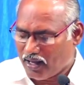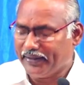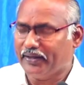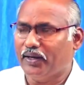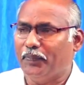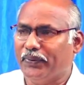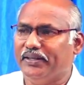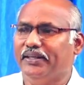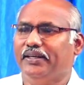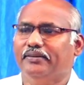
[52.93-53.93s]
ఆ యొక్క
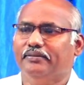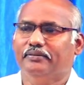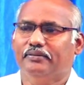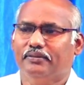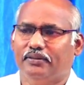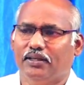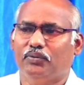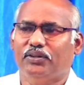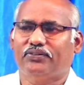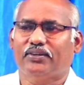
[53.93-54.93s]
పనిని
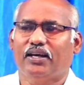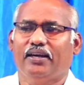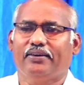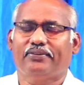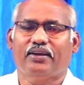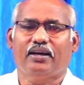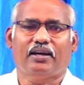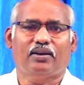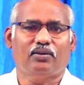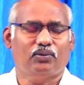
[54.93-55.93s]
దేవుని సహాయ
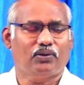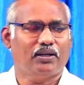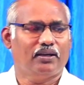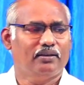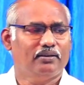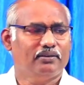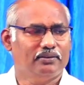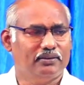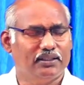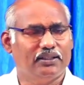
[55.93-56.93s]
సహకారాల ద్వారా
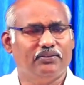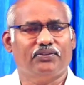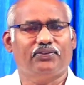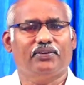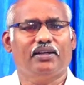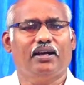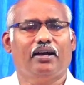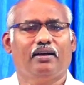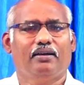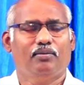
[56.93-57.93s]
దిగ్విజయంగా
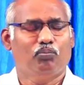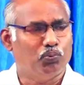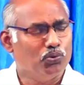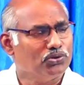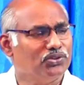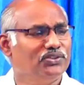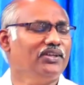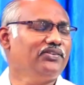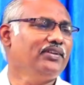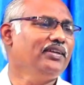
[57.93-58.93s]
పూర్తి
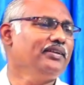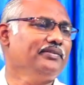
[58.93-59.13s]
చేసి